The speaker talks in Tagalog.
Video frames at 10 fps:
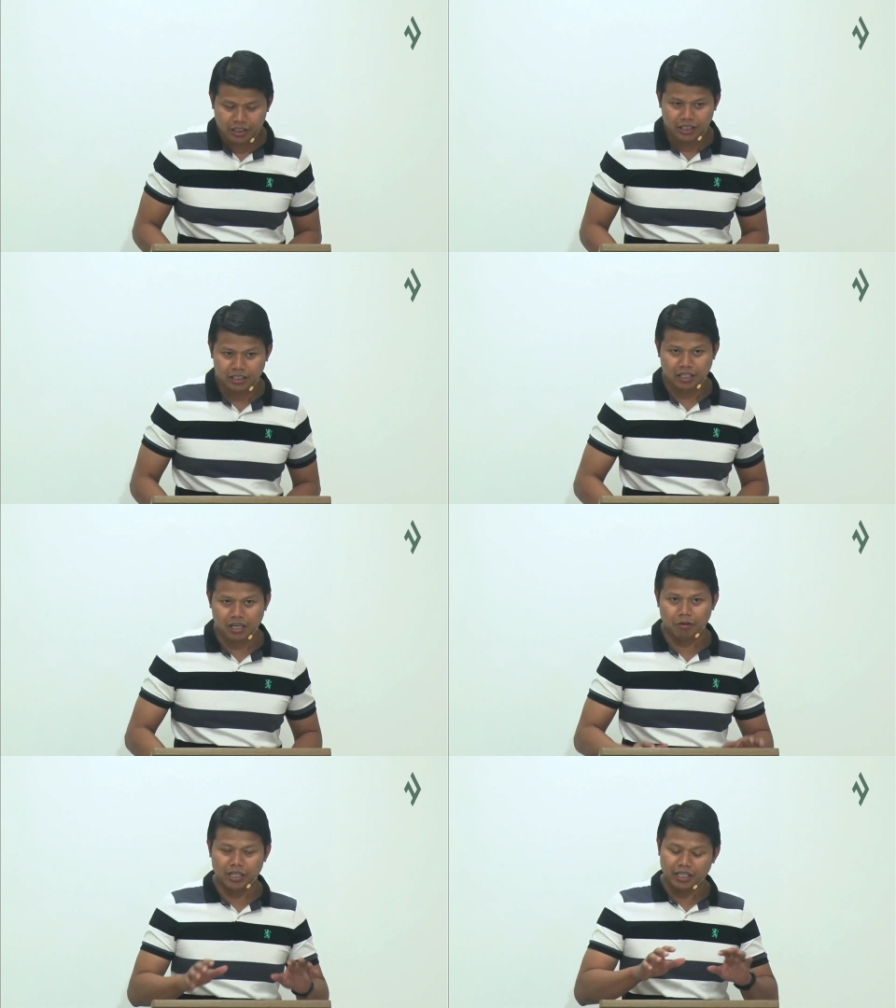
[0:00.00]
It is
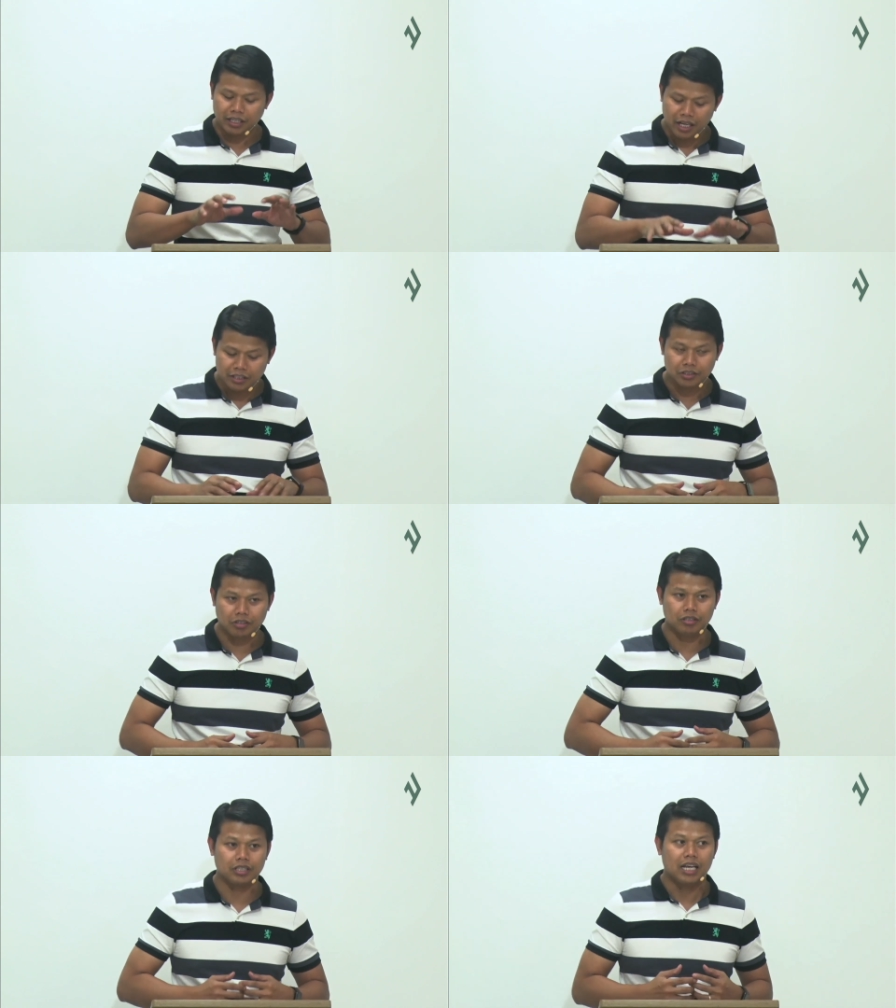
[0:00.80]
our
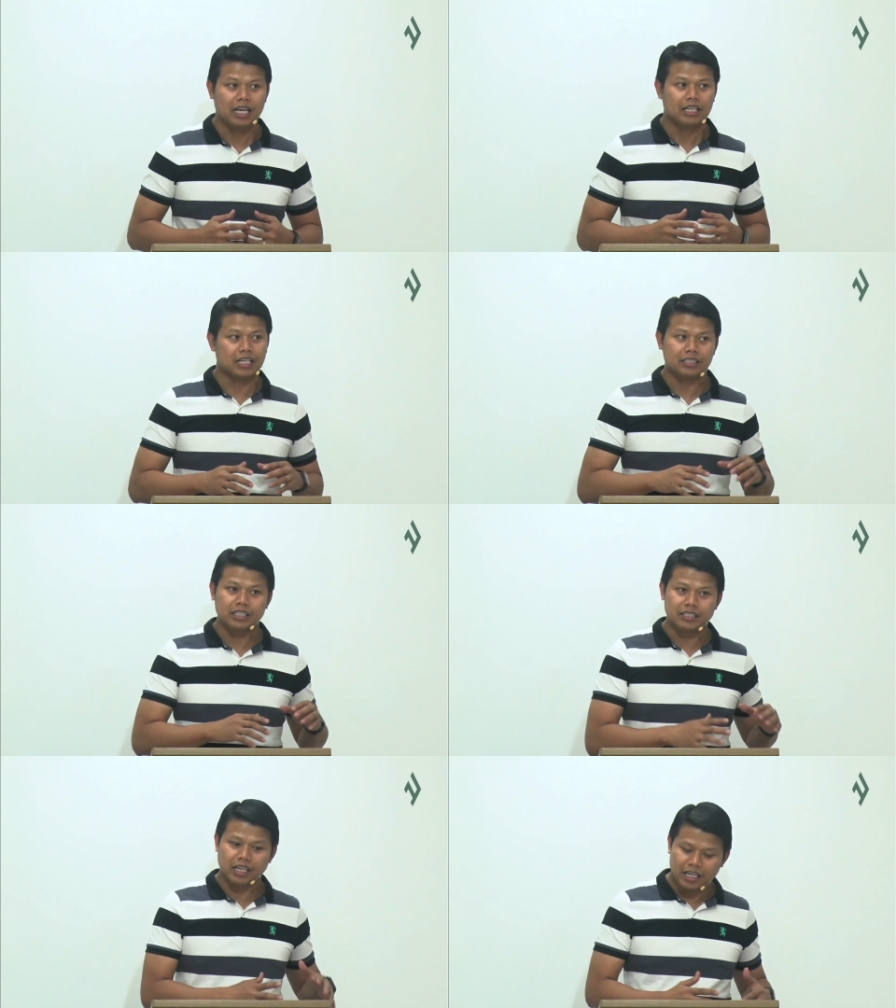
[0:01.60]
intention that
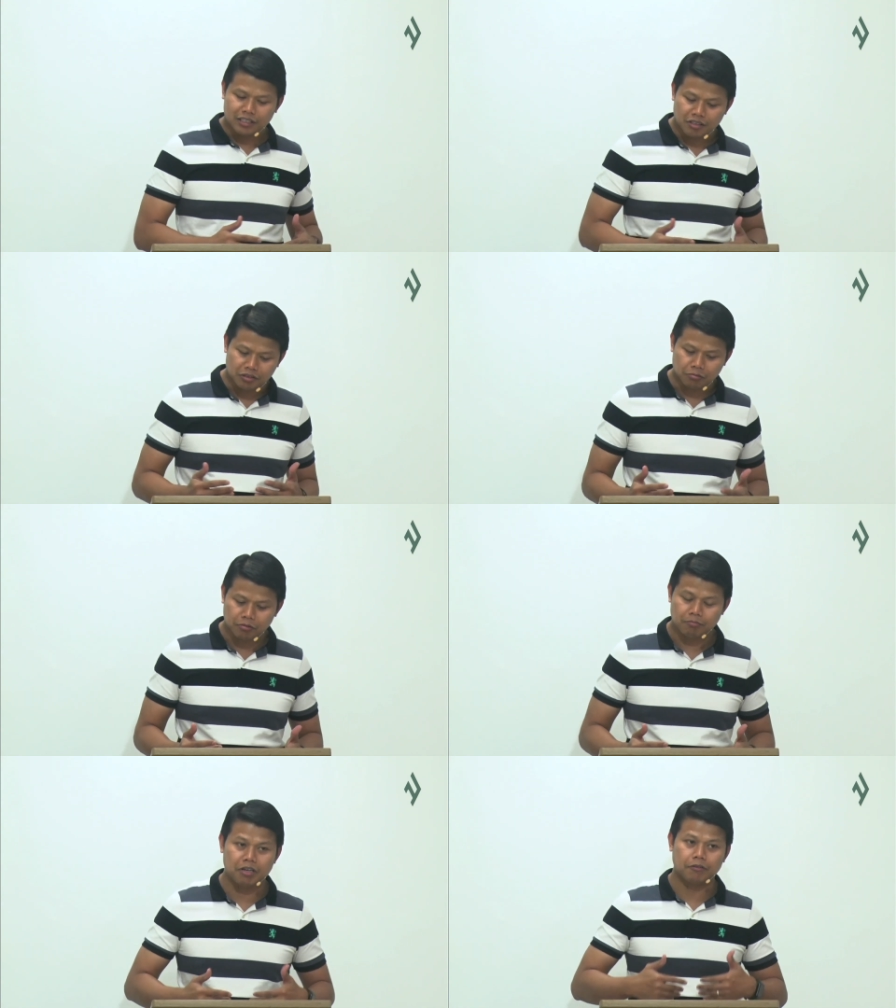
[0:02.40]
these lessons
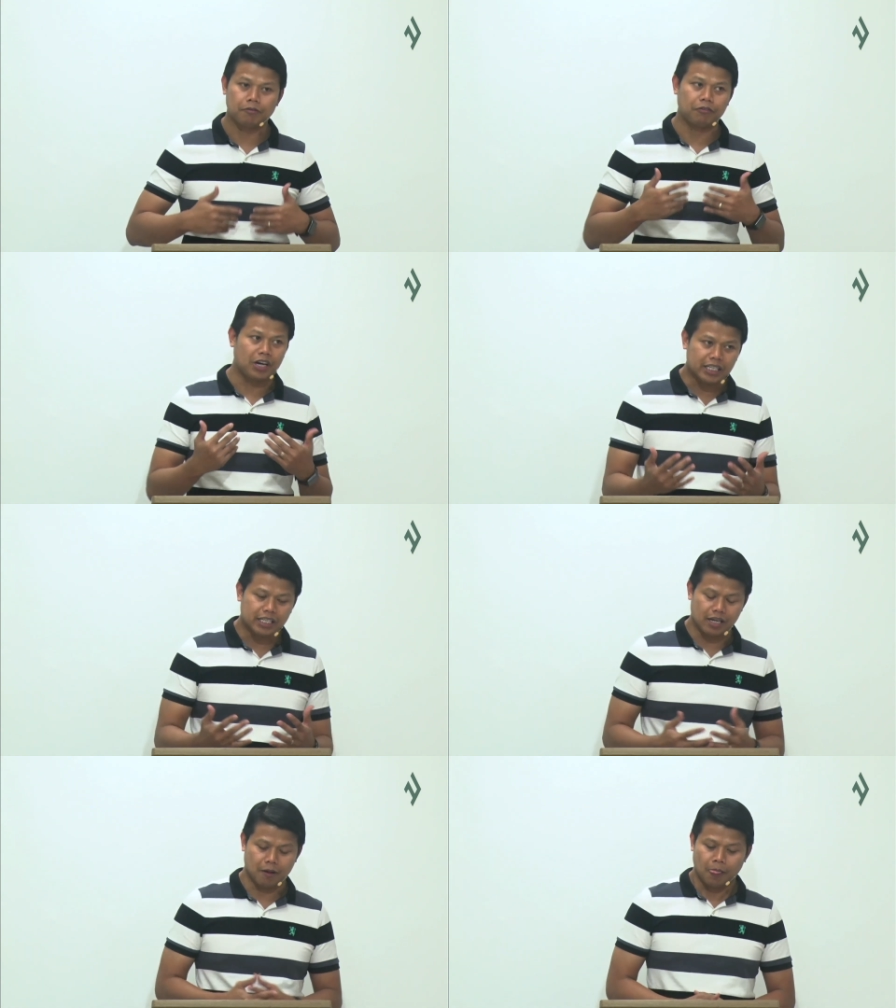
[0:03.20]
would be
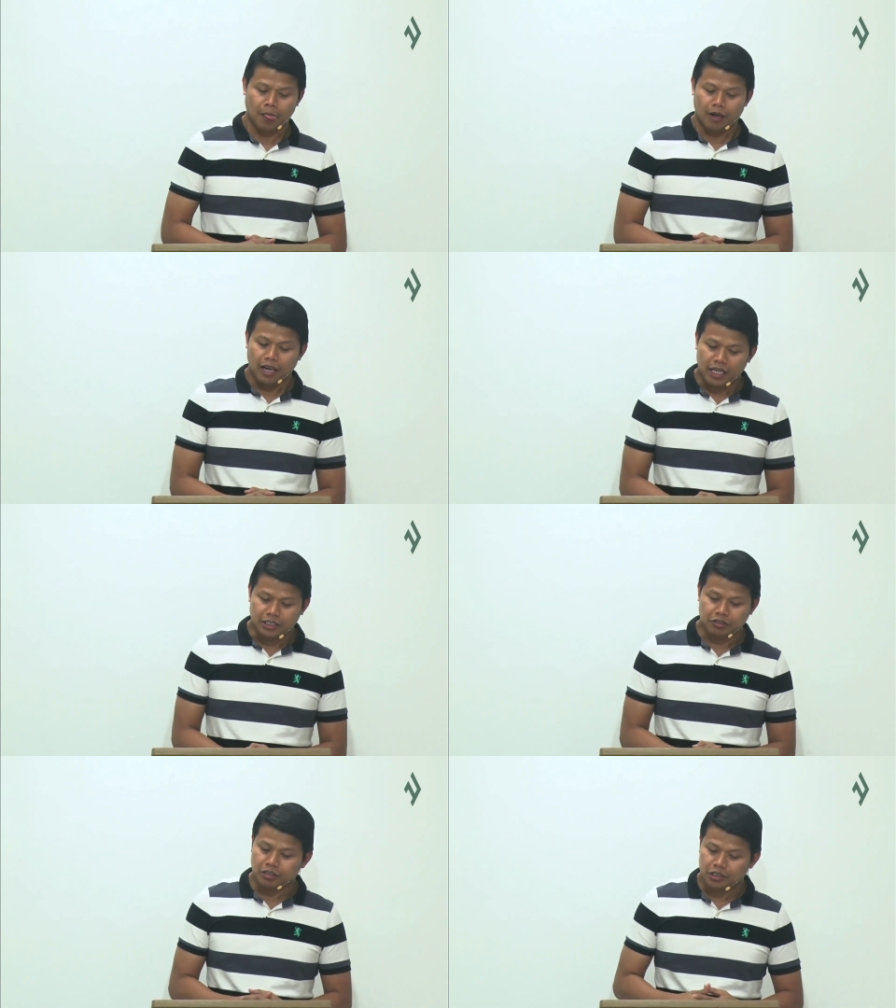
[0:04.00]
friendly
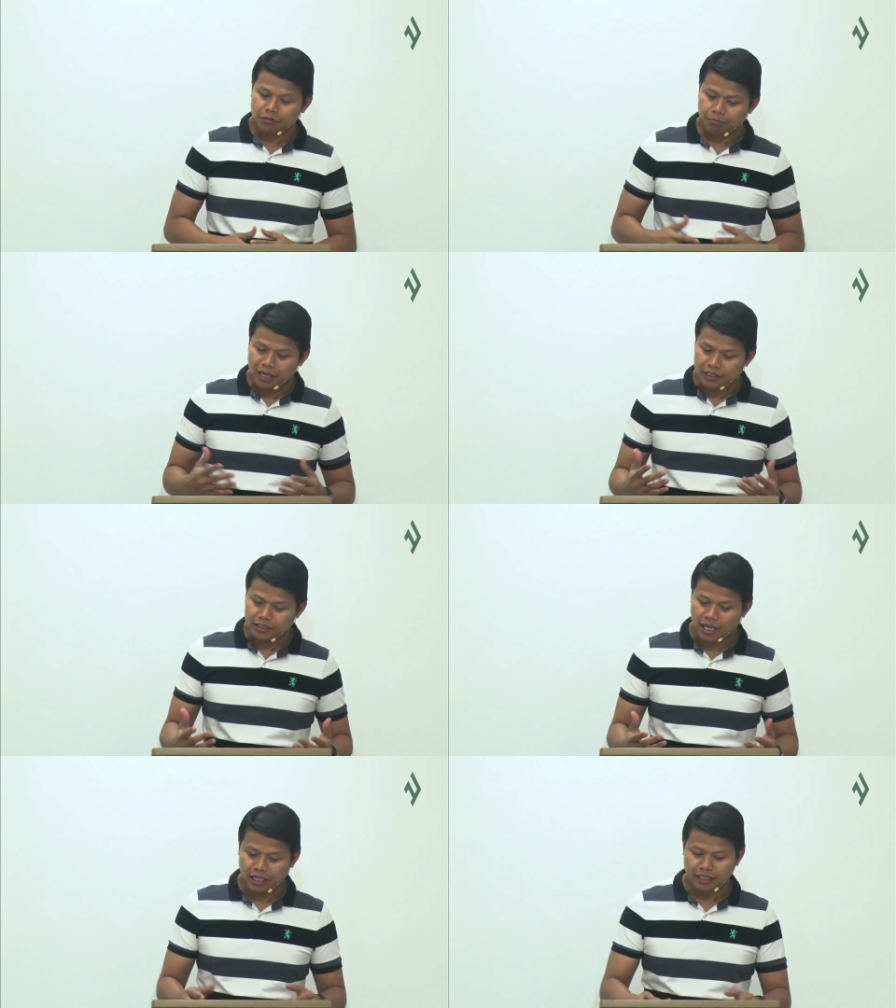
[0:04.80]
lessons para
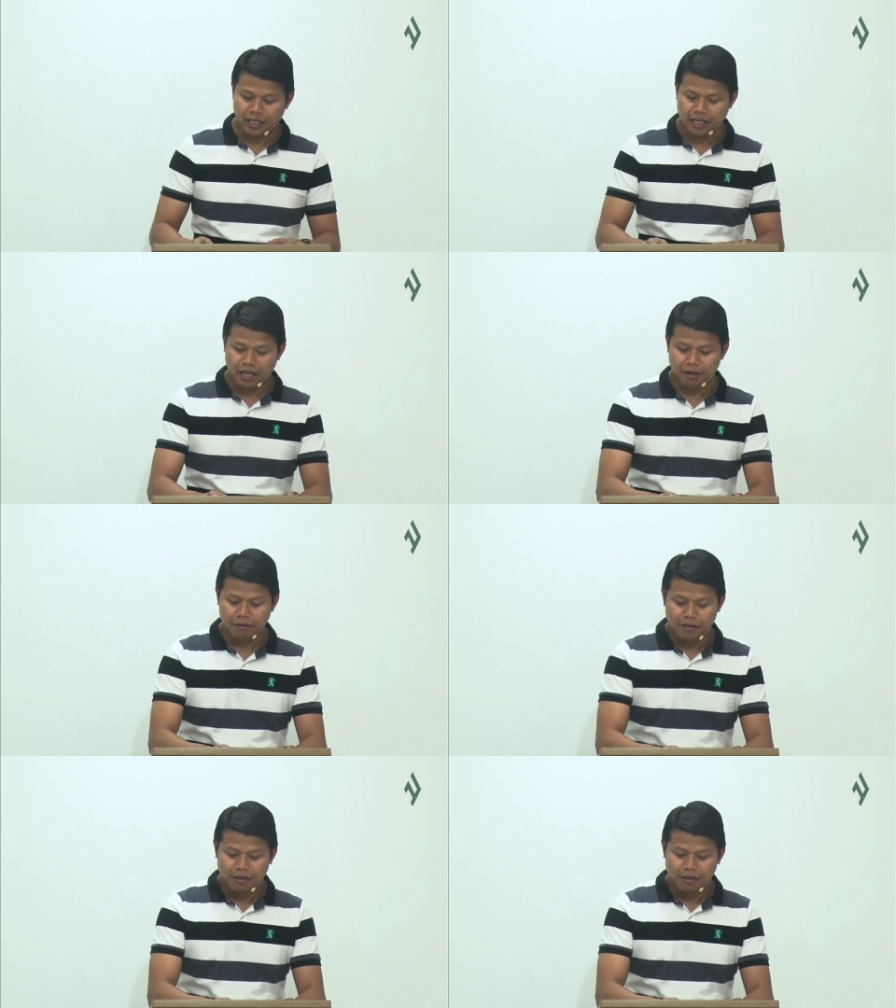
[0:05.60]
sa ating uh,